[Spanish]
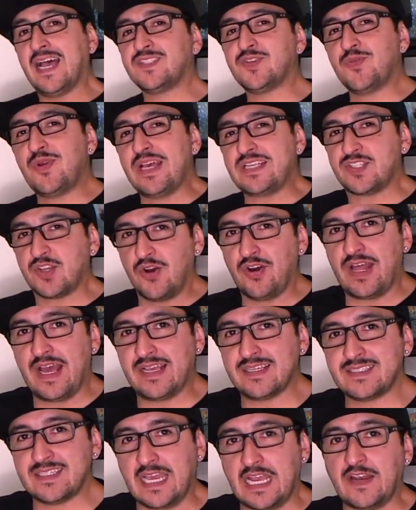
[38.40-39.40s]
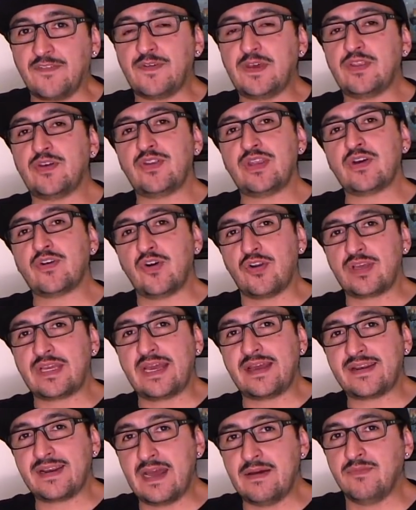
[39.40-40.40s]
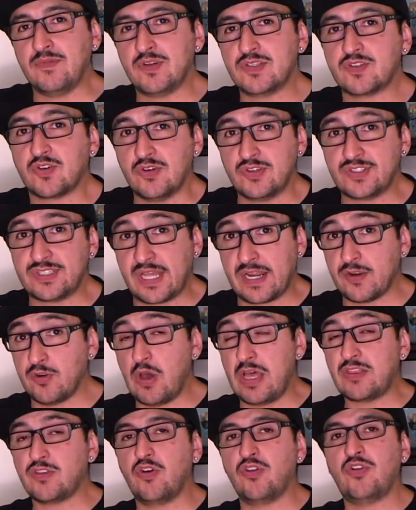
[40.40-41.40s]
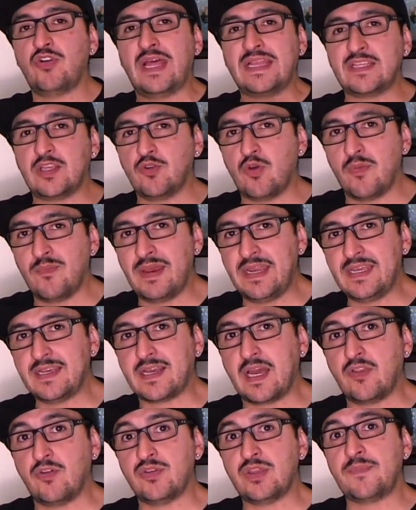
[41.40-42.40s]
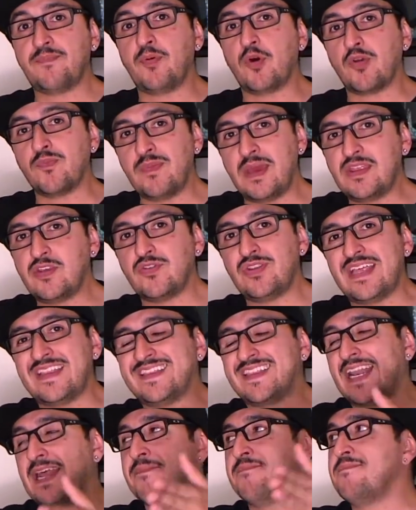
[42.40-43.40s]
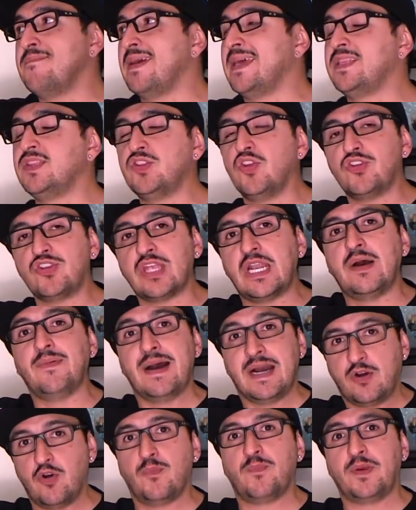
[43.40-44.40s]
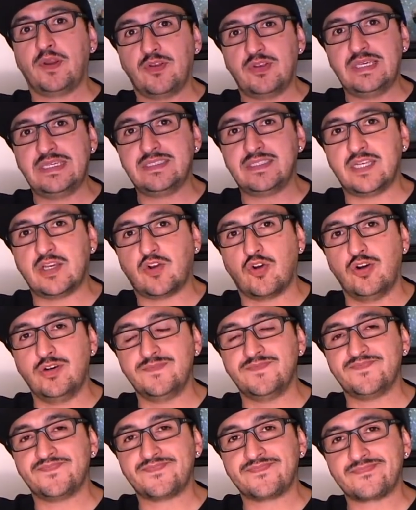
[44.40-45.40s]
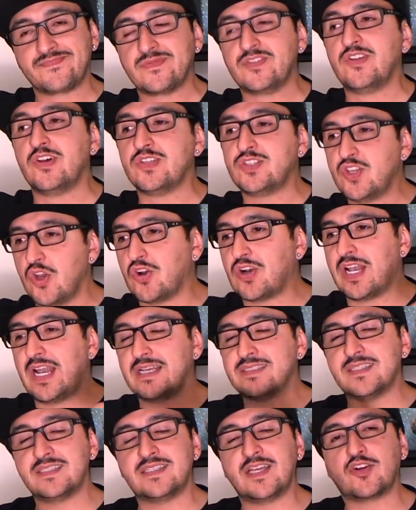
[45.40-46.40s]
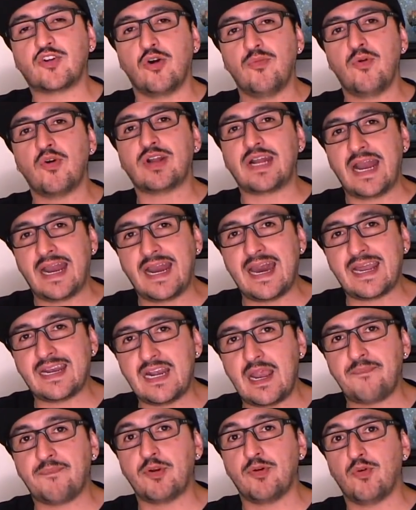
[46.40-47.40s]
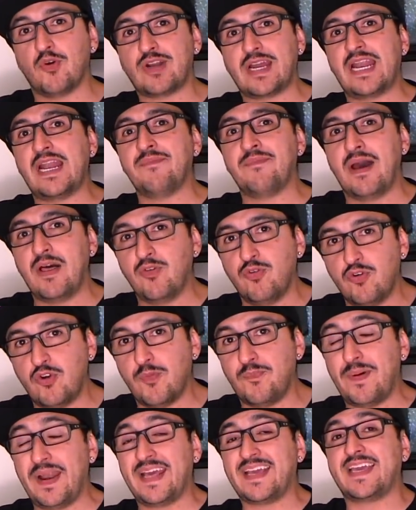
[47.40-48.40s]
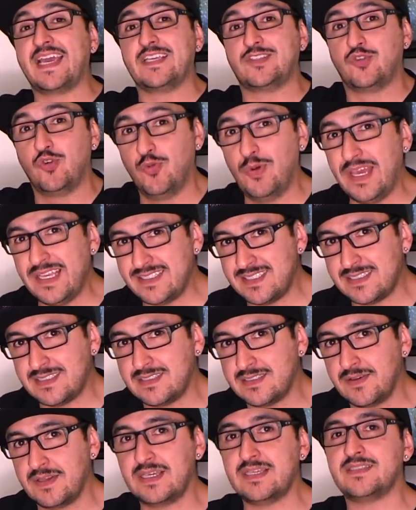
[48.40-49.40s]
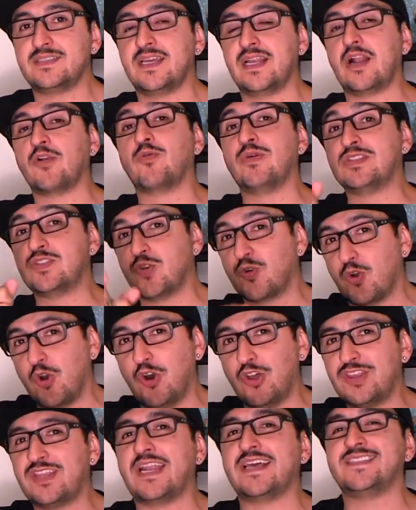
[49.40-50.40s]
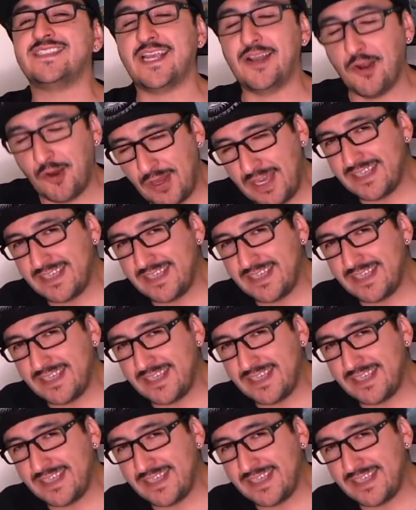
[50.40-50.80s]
Hace unas horas, el video de Jorge Ramos consternó a todo Latinoamérica, donde por medio de tremendo trabajo periodístico nos dio clases de cómo cagarla, provocar a Maduro para que a su vez hiciera algo en su contra, y sí lo